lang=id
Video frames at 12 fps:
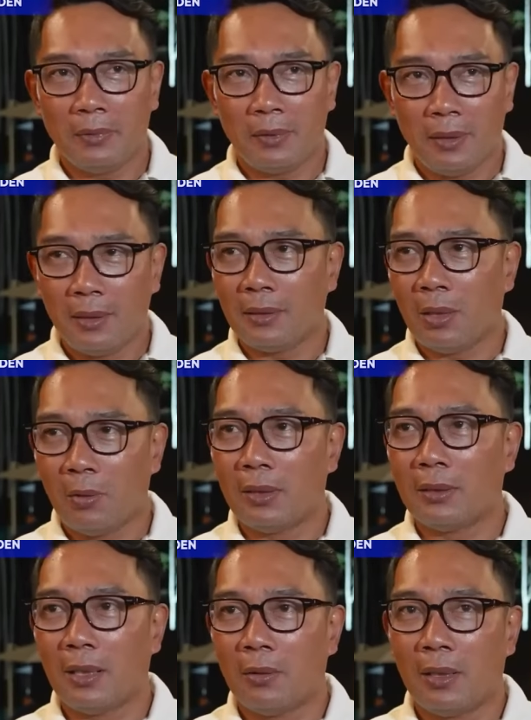sering
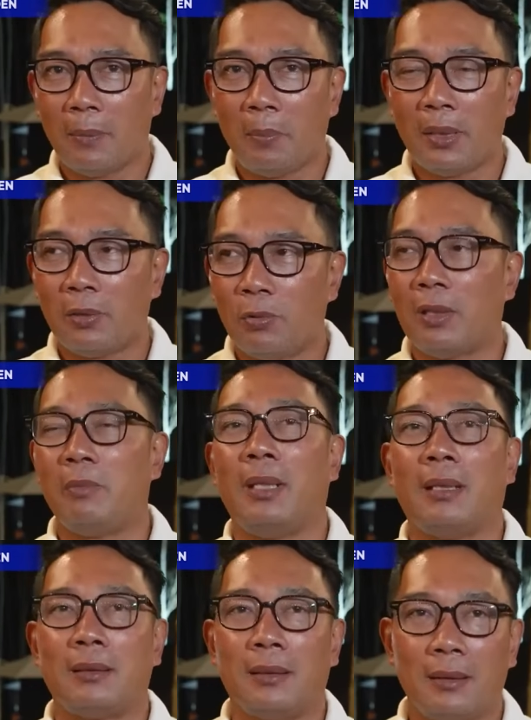ketawa-ketawa lepas luar
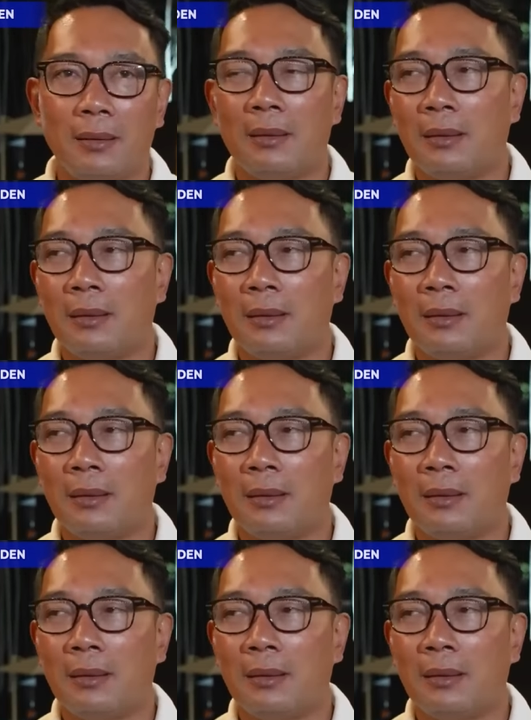biasa